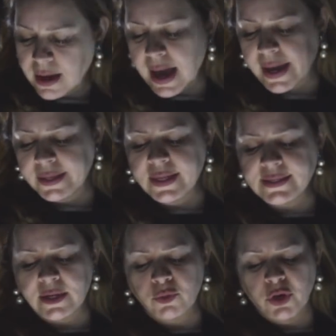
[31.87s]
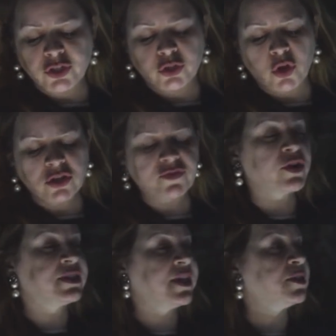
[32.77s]
Ainda essa noite todos
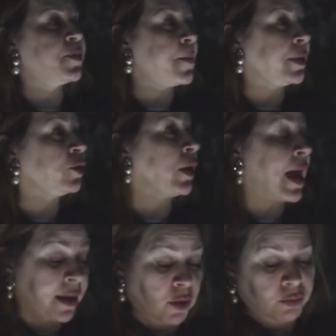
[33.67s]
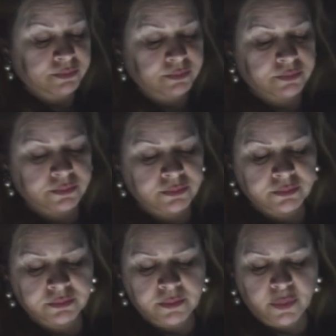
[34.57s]
vocês me abandonarão,
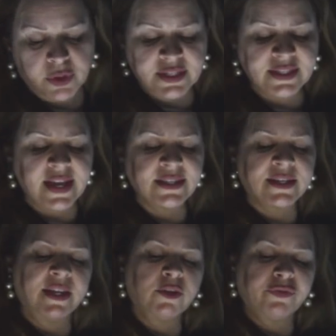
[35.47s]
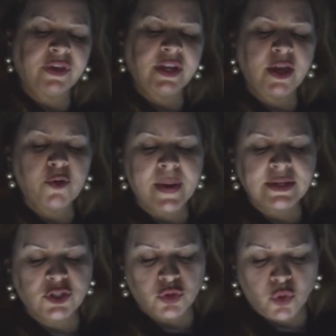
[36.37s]
pois está escrito: ferirei o
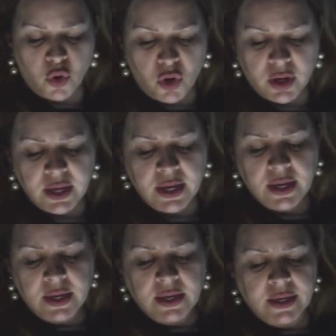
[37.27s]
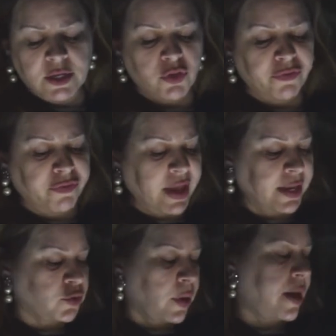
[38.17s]
pastor e as
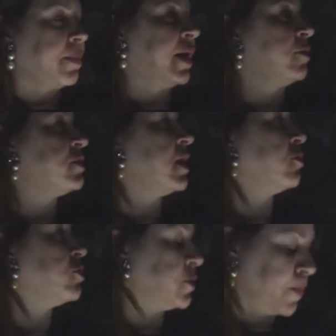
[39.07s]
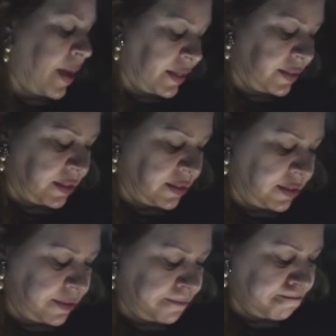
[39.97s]
ovelhas do rebanho serão
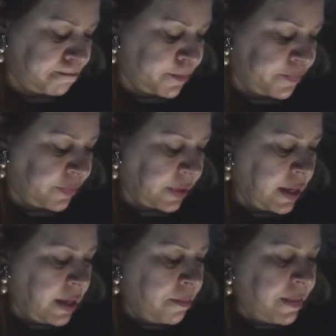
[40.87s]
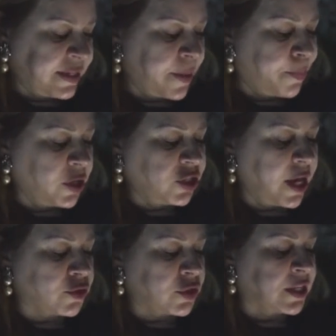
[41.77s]
dispersas. Mas depois de
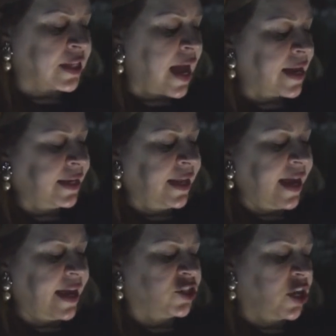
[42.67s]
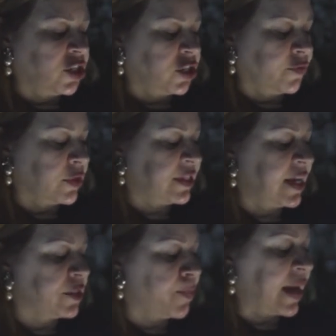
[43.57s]
ressuscitar, irei adiante de
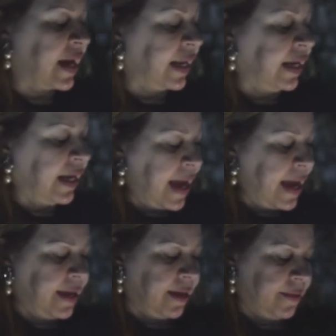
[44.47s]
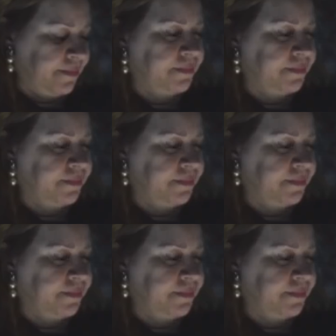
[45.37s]
vocês para a Galiléia.